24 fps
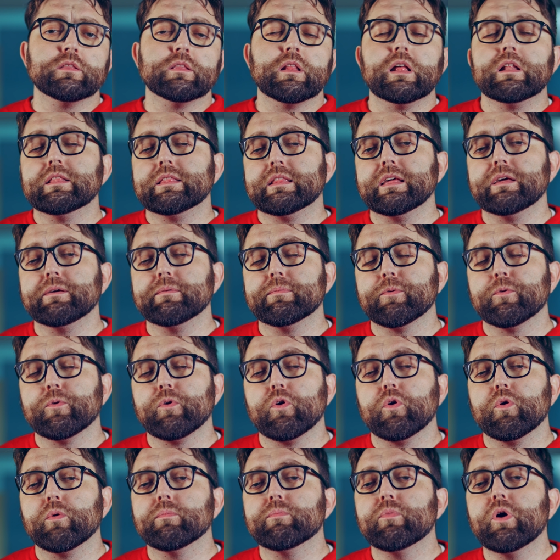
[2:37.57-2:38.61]
Del
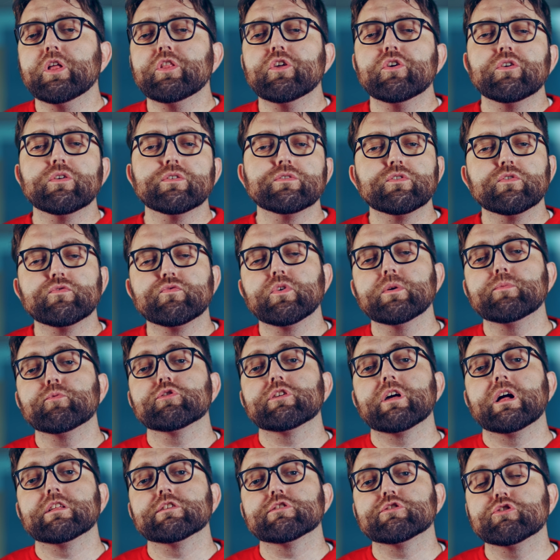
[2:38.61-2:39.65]
tipo, bueno, nos
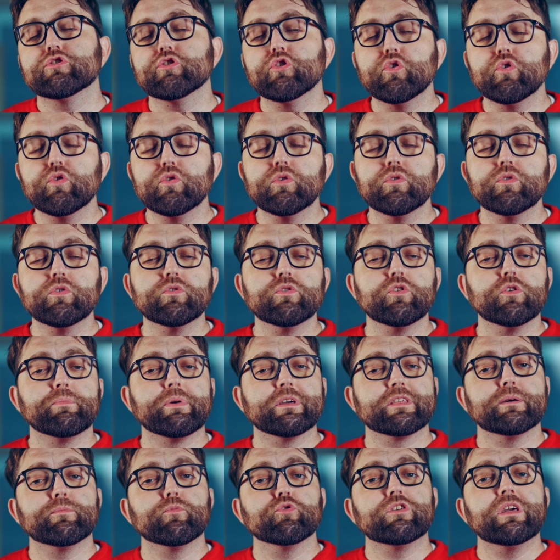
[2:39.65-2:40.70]
fuimos al sol, lo
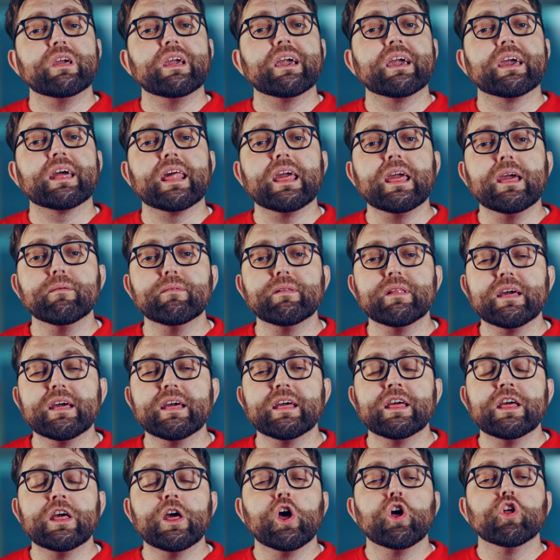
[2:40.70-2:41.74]
pasamos
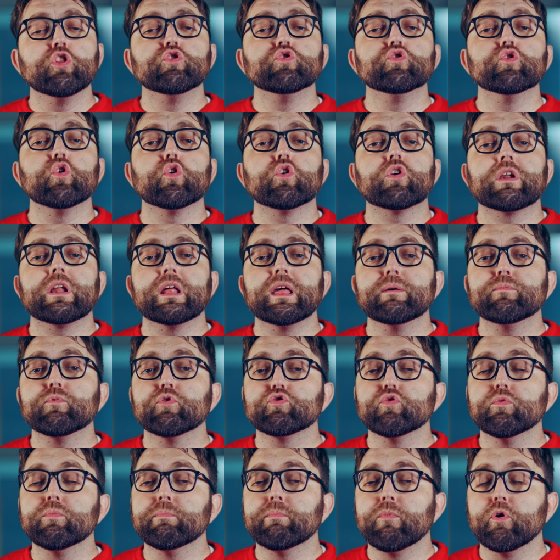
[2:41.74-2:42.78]
increíble, nos
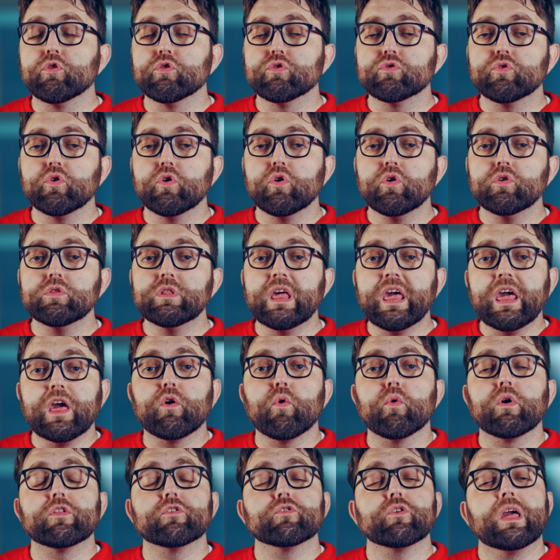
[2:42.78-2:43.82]
reímos un montón y
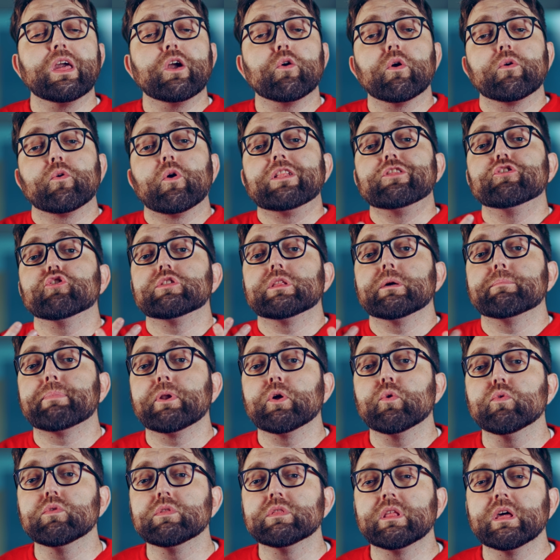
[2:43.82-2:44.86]
cuando, cuando te
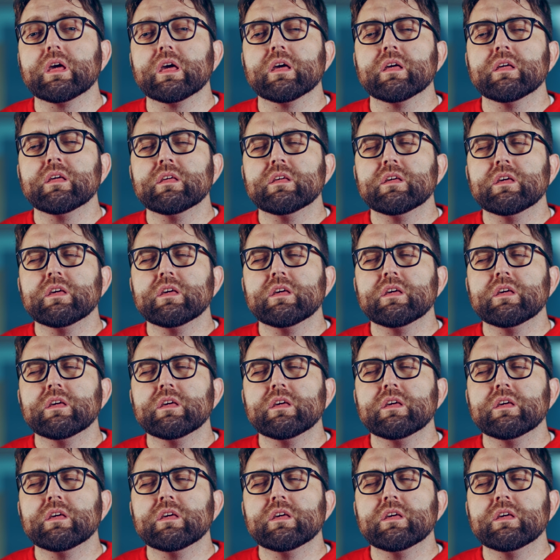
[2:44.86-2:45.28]
pregunte,